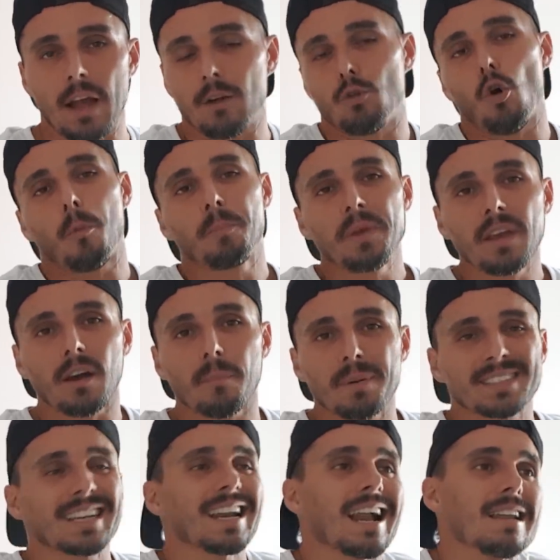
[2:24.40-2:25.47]
Encore pire,
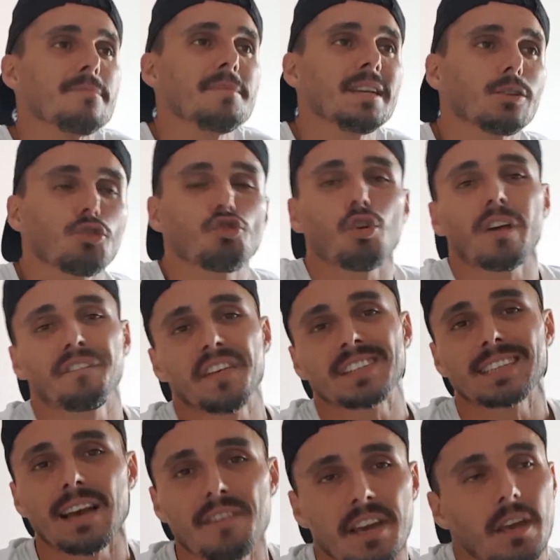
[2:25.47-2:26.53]
parce qu'à la limite tu aurais fait
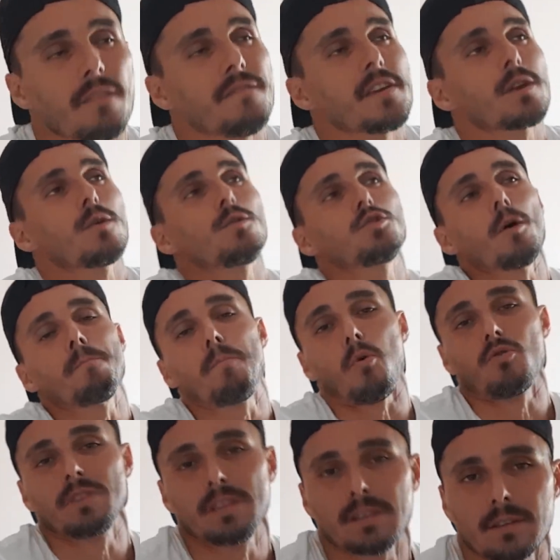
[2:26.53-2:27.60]
ça avec un véhicule de
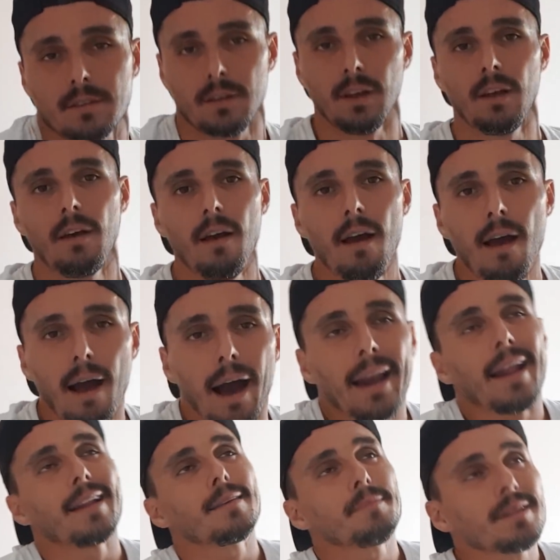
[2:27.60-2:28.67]
police. À
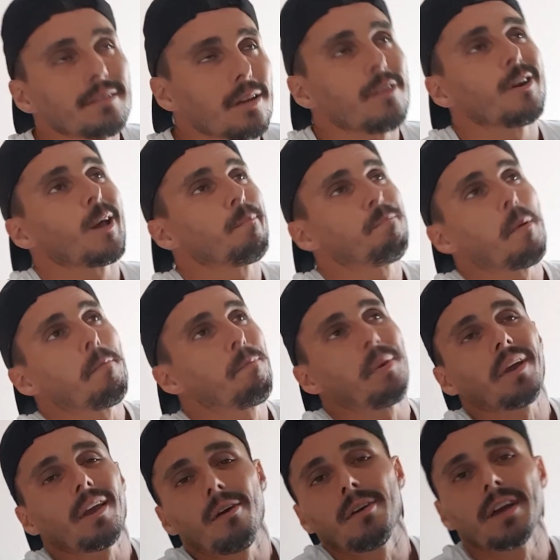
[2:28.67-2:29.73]
la limite, on aurait pu
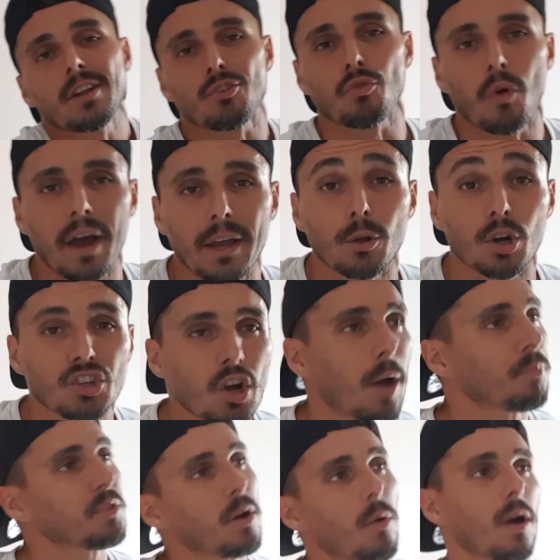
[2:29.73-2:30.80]
rigoler, tu vois, et on aurait dit,
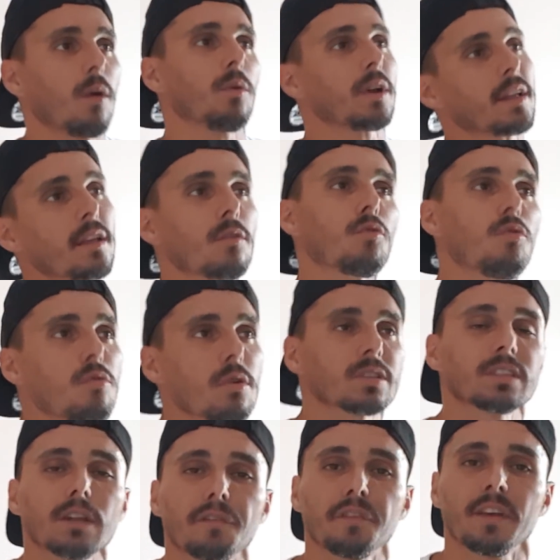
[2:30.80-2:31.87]
ah putain, ouais, ouais, il a des couilles hein,
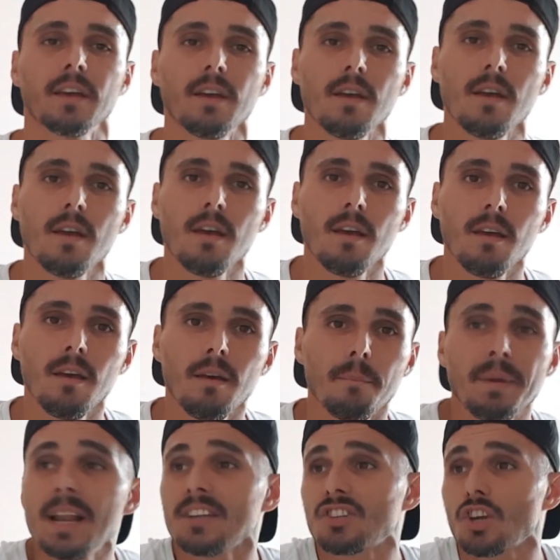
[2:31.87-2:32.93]
ce qu'il a fait.
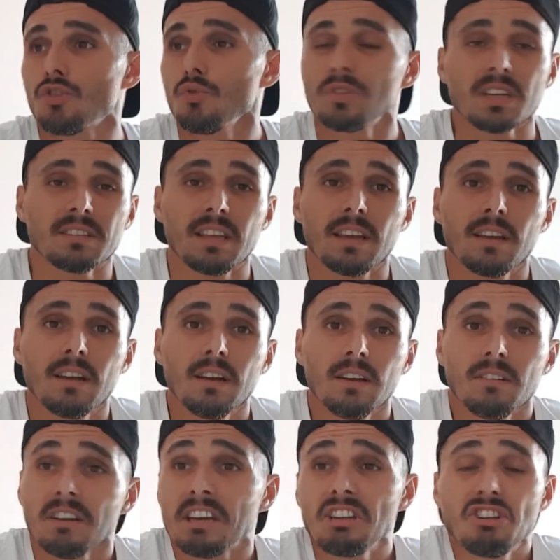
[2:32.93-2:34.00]
Mais là, tu as juste été
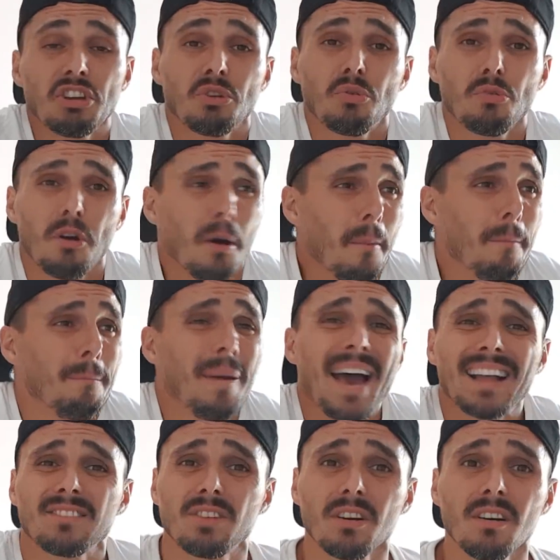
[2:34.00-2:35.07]
ridicule,
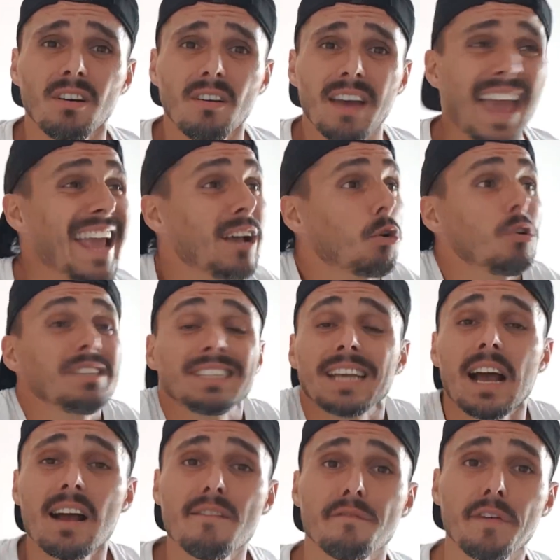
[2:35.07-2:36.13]
bête,
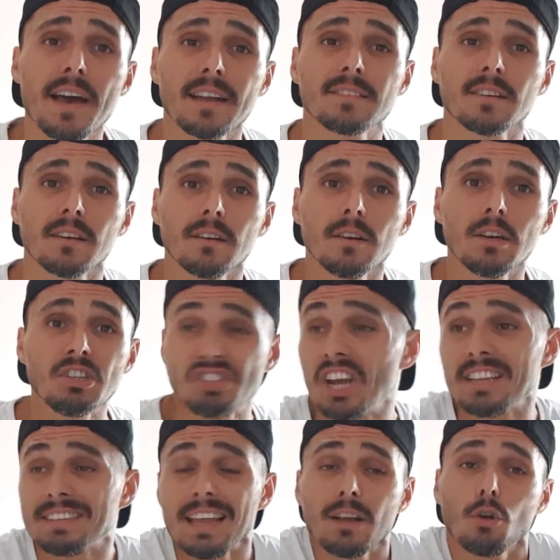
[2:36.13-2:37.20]
inconscient en fait. Tu as
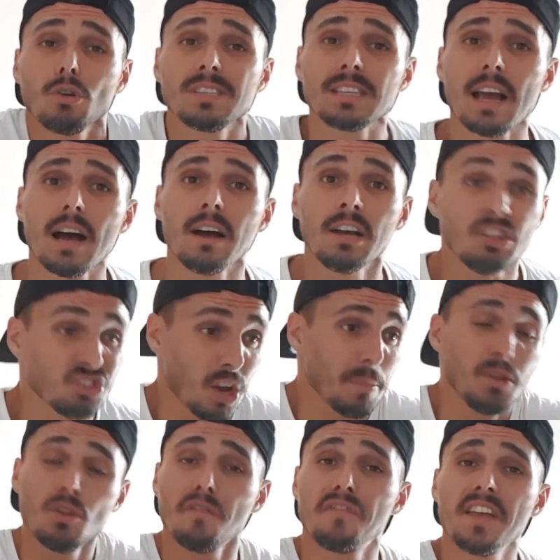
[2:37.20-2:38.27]
été inconscient, tu as
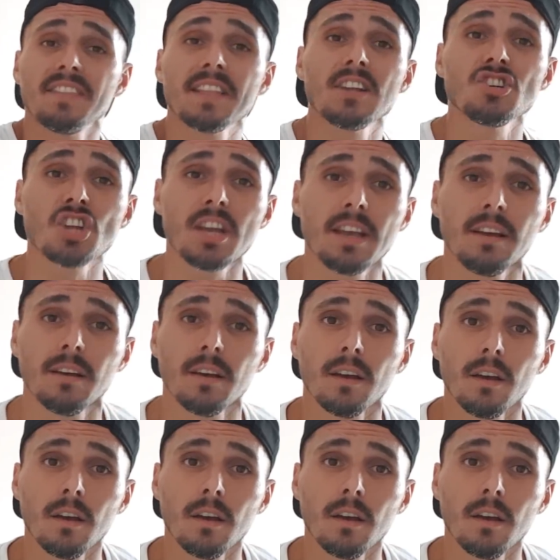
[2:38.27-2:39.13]
mis une vie en danger.